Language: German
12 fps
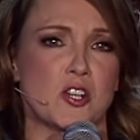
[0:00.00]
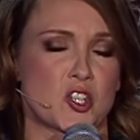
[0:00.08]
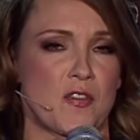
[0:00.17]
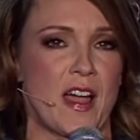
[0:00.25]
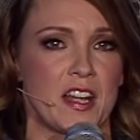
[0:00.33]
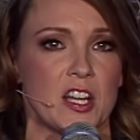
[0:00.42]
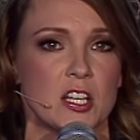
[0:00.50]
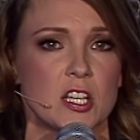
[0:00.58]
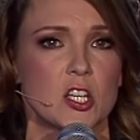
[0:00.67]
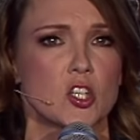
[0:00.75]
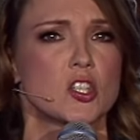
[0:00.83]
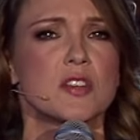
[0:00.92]
Schweine, ne?
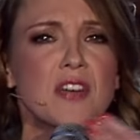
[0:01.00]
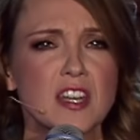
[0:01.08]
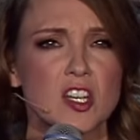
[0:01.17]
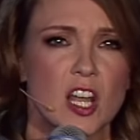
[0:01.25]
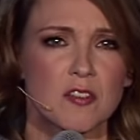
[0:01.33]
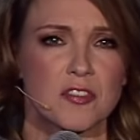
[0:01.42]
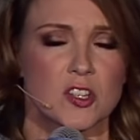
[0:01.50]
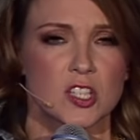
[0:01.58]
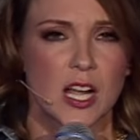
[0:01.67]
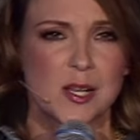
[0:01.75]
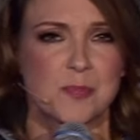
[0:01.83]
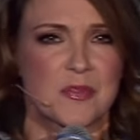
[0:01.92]
Die wenden einfach die
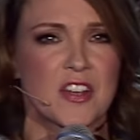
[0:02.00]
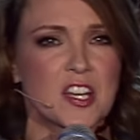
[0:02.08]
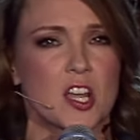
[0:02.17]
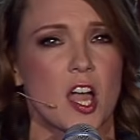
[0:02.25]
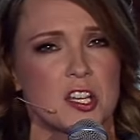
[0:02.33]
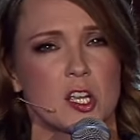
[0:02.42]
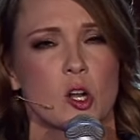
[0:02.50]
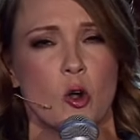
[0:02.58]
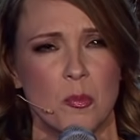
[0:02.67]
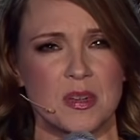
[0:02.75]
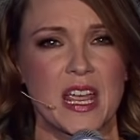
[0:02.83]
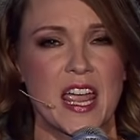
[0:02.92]
altbewährte Heidi
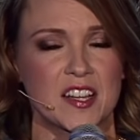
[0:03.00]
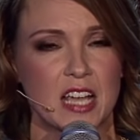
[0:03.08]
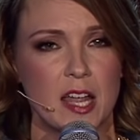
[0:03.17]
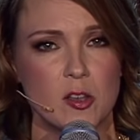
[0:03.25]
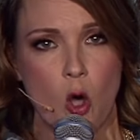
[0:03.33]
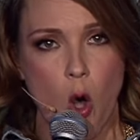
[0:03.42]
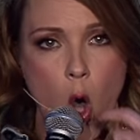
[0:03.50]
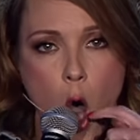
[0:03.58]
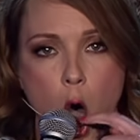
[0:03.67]
Klum Diät an, ne?